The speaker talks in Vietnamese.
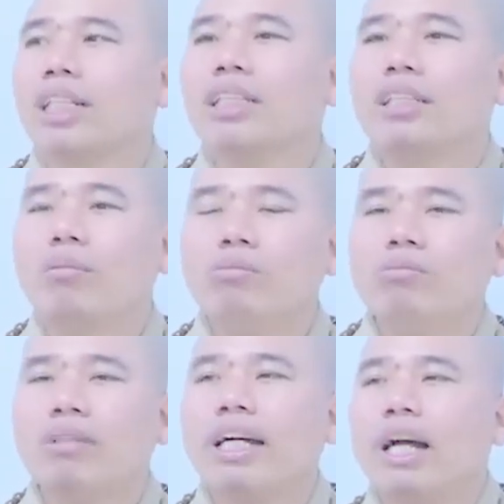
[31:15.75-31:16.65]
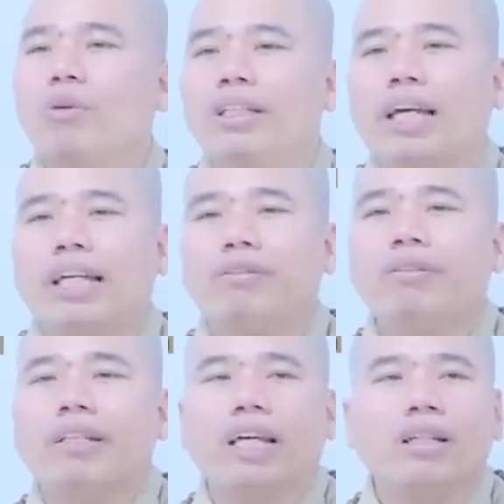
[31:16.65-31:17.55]
khi sống tất cả quý thầy
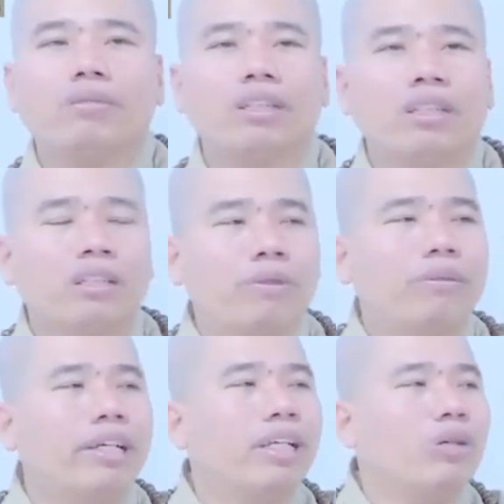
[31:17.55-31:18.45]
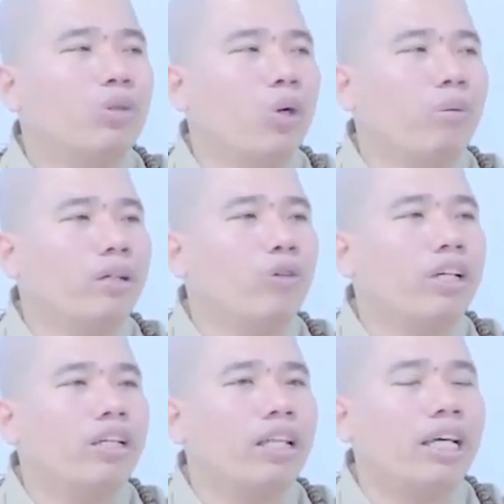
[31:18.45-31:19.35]
quý vị thấy không quý vị đi vô chùa mình
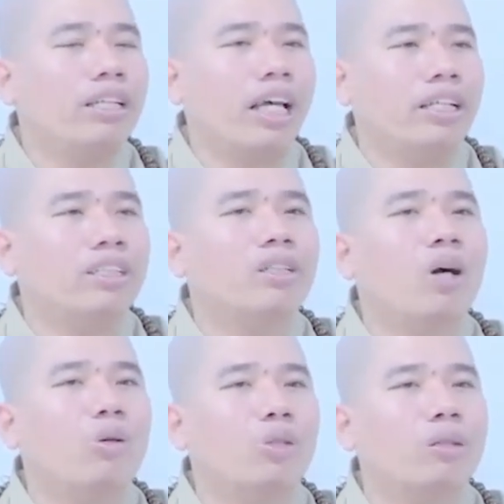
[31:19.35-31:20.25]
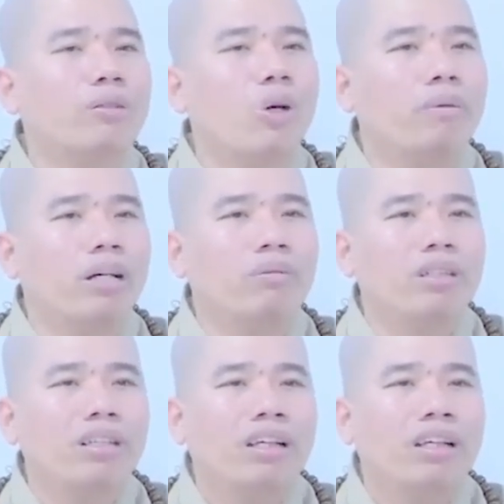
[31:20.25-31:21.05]
quý thấy thầy sư cô đồ trong chùa mình không